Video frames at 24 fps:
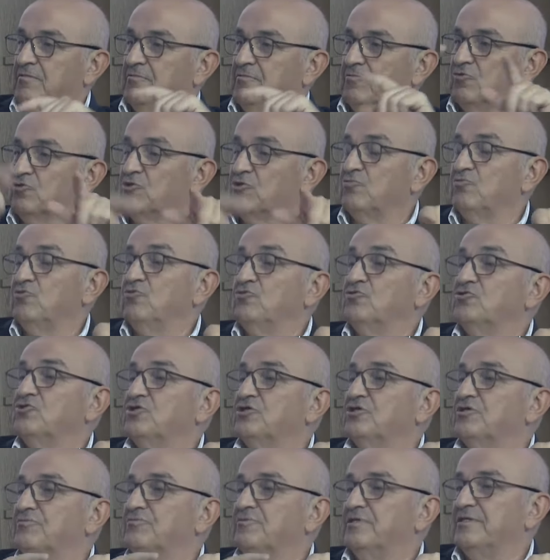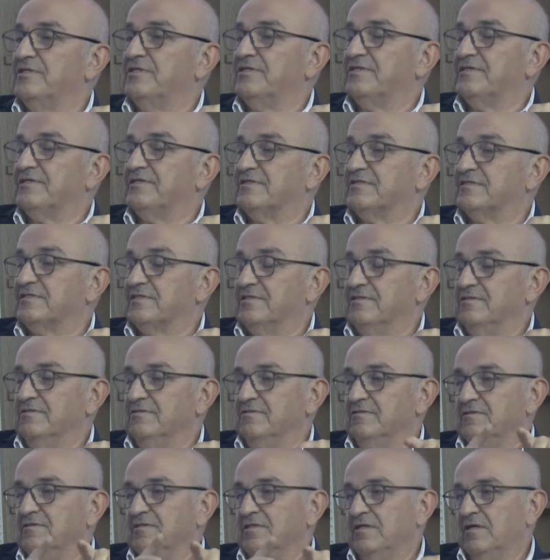Burada Büyükşehir Belediyesi
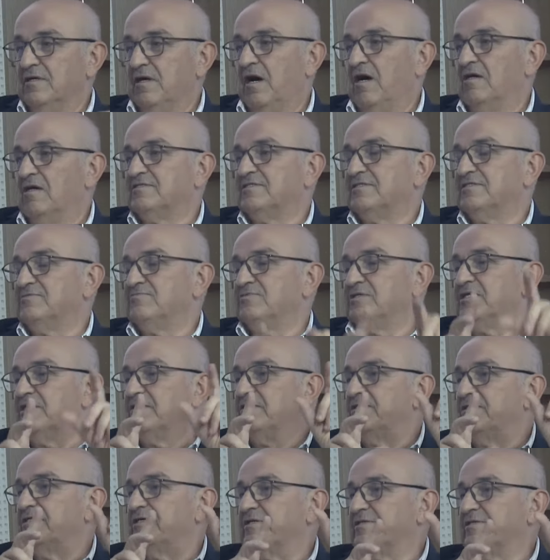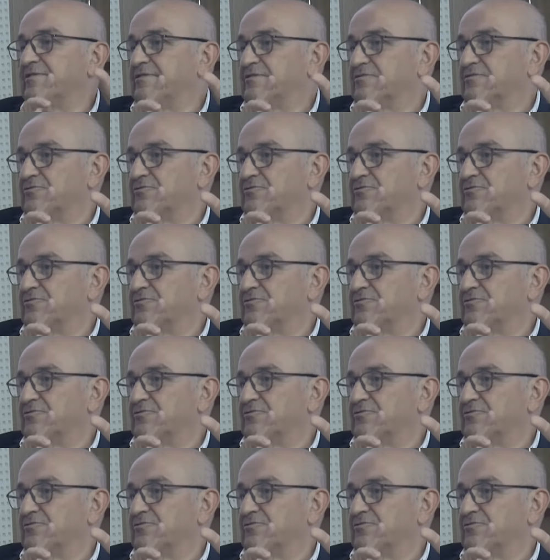haksız bir gelir elde ediyor.